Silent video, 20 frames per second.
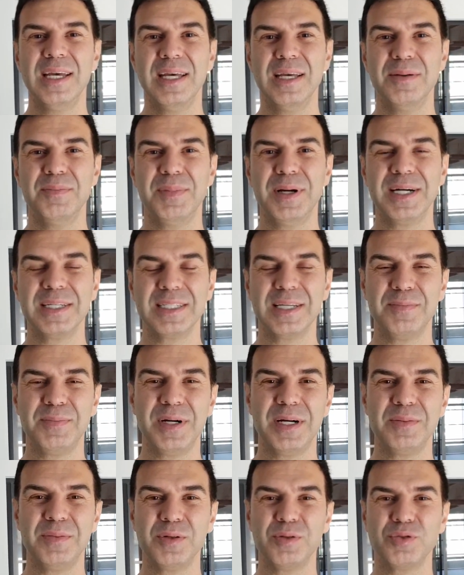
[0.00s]
E, bazen
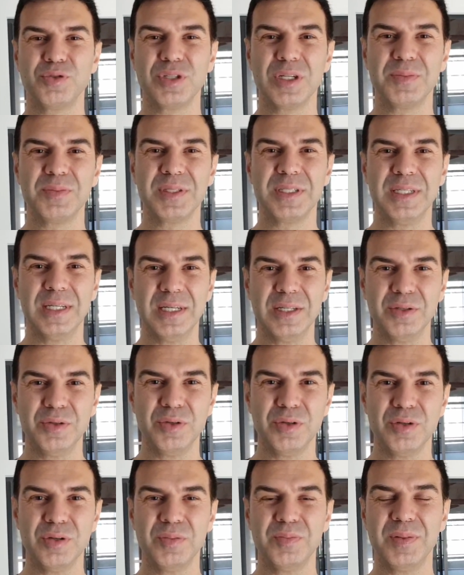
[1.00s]
parmak uçlarımız
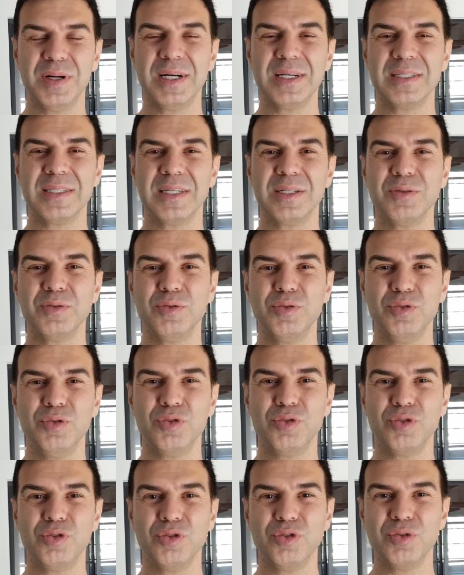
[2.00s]
yanıyor, bazen
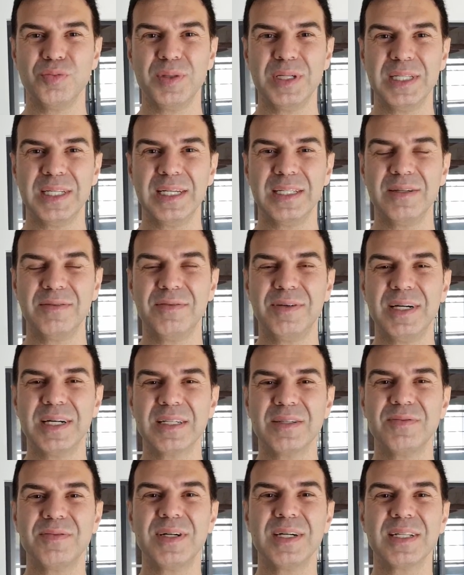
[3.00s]
uyuşuyor. Bedende
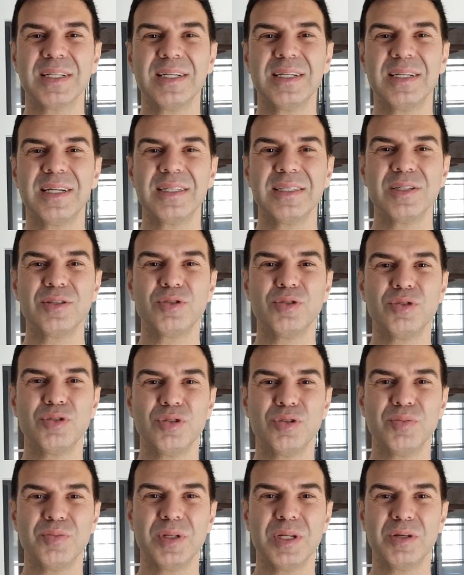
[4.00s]
farklı farklı alanda
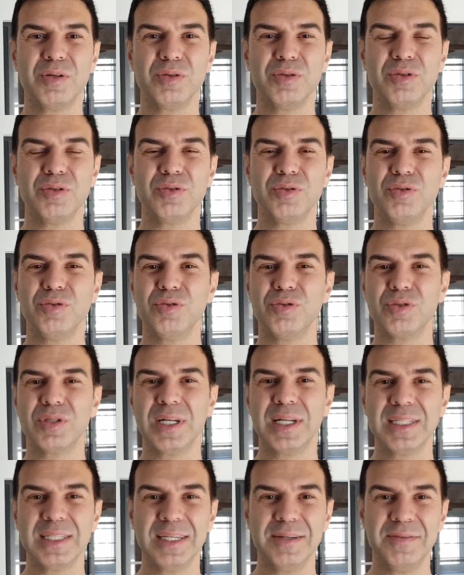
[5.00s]
çözülümler oluyor.
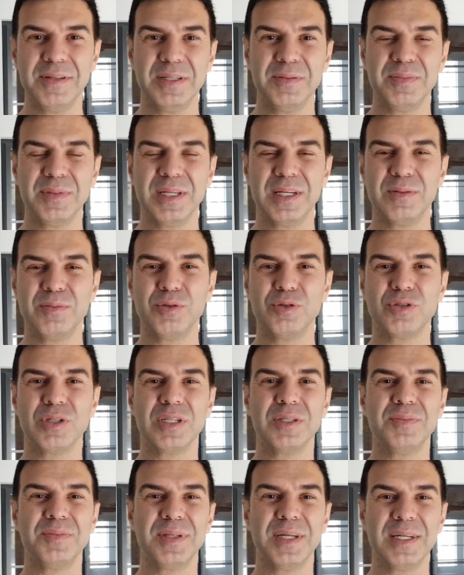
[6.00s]
Duygusal devinimler,
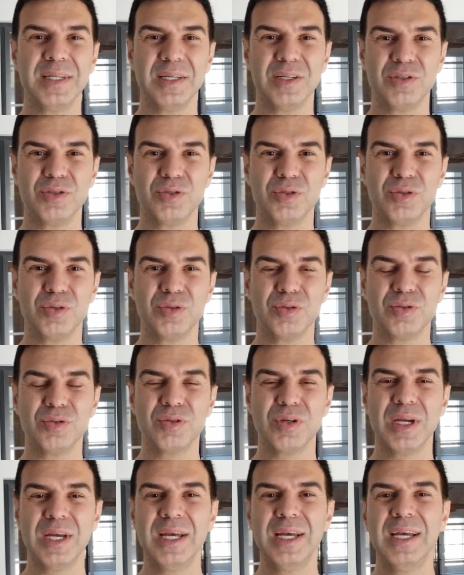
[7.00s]
boşalımlar
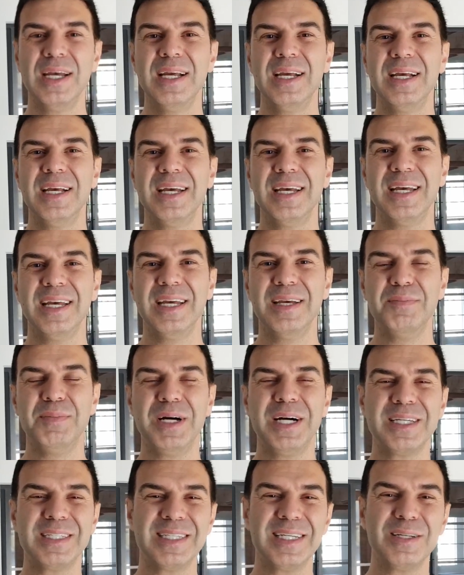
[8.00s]
yaşıyoruz. E,
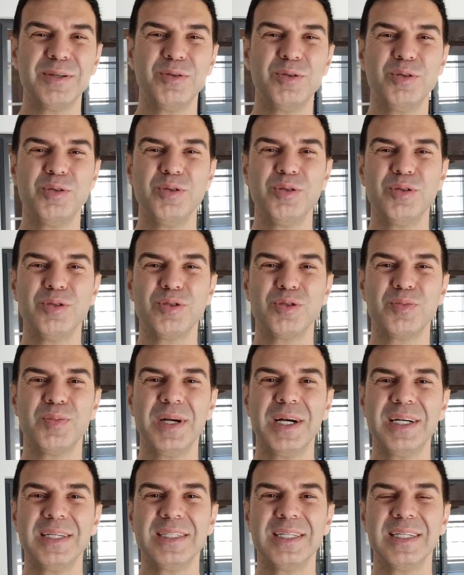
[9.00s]
bazen gülüyoruz,
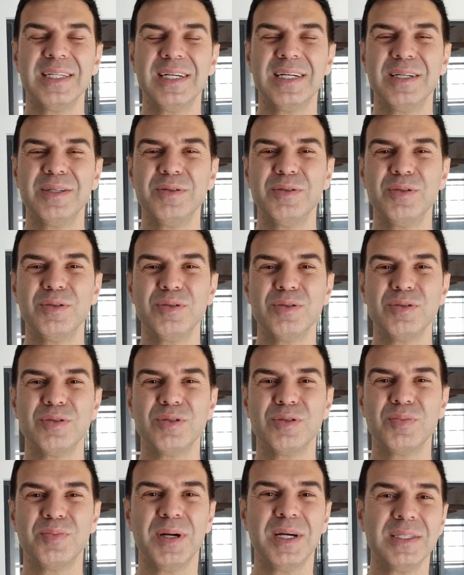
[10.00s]
bazen
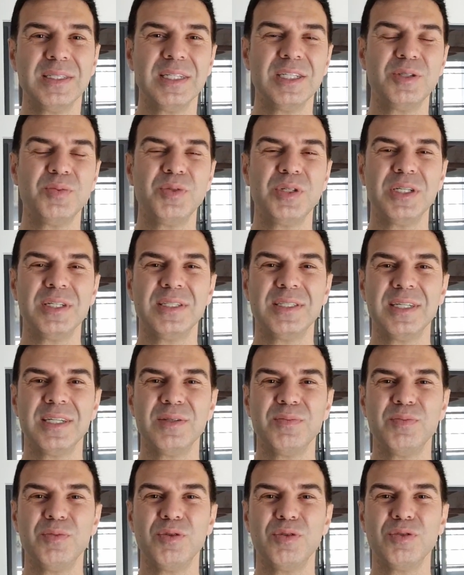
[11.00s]
ağlıyoruz, bazen hiçbir şey
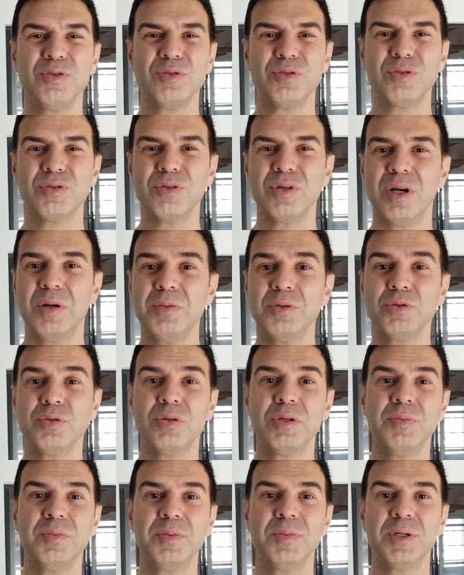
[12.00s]
hissetmiyoruz ama
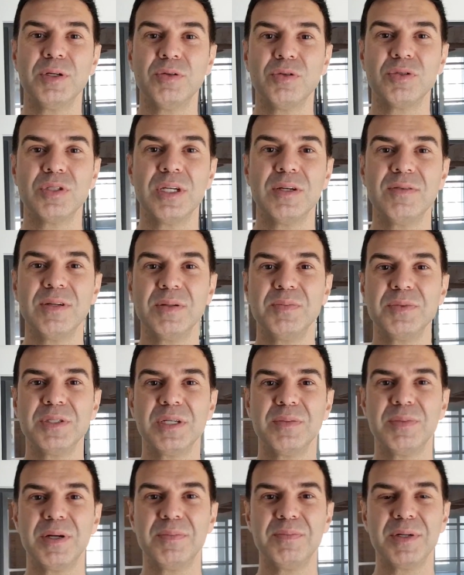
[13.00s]
sonra bir bakıyoruz
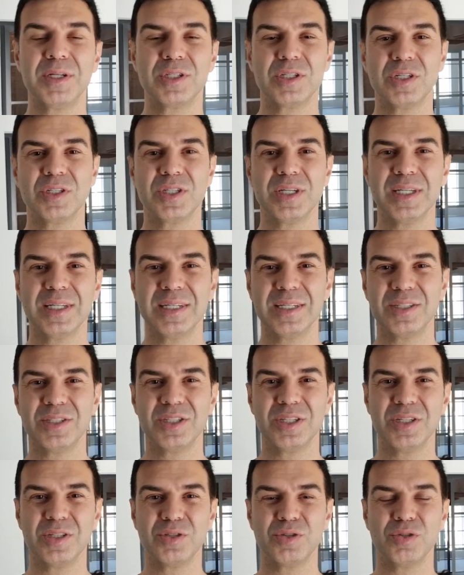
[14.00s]
evrenimizde bambaşka şeyler
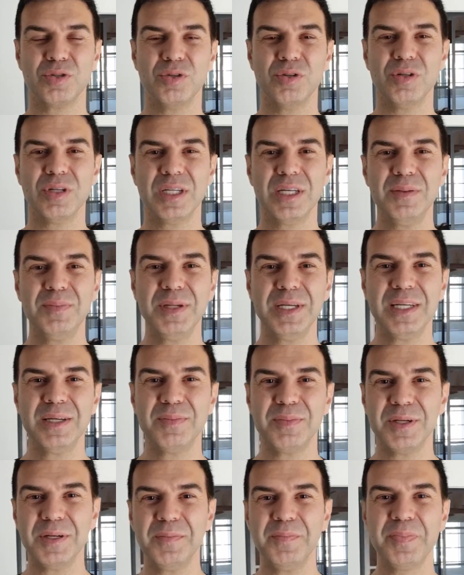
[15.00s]
açığa çıkıyor gibi
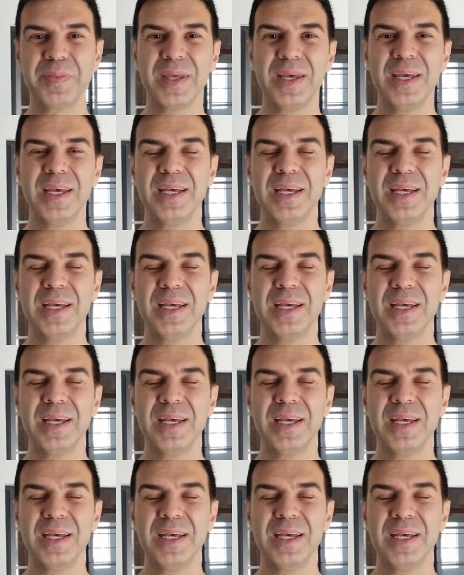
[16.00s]
gibi.